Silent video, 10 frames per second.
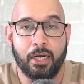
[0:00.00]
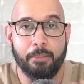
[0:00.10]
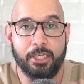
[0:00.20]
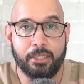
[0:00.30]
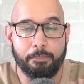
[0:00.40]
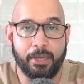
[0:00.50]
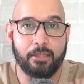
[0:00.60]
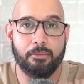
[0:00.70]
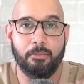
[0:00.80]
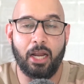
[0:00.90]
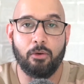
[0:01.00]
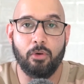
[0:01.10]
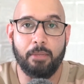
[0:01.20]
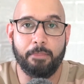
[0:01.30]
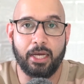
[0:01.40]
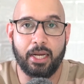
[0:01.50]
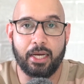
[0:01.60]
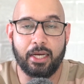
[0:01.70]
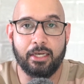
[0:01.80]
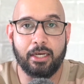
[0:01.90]
lebih cepat melakukan
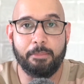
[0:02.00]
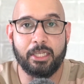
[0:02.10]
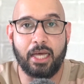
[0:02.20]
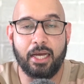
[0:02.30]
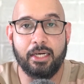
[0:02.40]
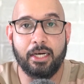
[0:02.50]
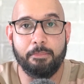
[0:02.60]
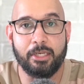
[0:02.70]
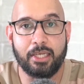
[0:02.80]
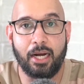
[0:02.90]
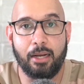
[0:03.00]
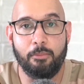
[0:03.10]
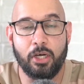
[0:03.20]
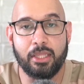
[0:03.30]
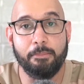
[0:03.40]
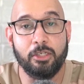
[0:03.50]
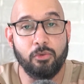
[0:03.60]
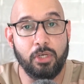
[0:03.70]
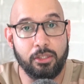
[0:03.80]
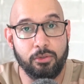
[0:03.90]
pergerakan ke pertahanan dari Persela Lamongan tapi
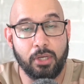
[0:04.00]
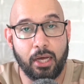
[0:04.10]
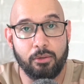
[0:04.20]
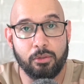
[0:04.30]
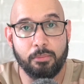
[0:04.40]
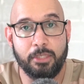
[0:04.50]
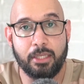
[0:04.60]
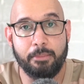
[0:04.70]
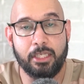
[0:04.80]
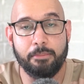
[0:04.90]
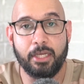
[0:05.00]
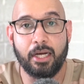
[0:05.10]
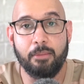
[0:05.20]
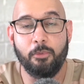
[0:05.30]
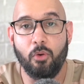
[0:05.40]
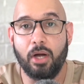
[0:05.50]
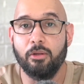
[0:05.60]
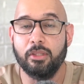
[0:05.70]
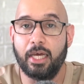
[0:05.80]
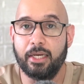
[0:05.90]
sulit juga untuk bisa menciptakan
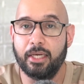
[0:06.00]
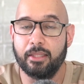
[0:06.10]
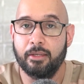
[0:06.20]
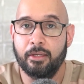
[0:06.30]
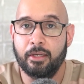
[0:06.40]
peluang on target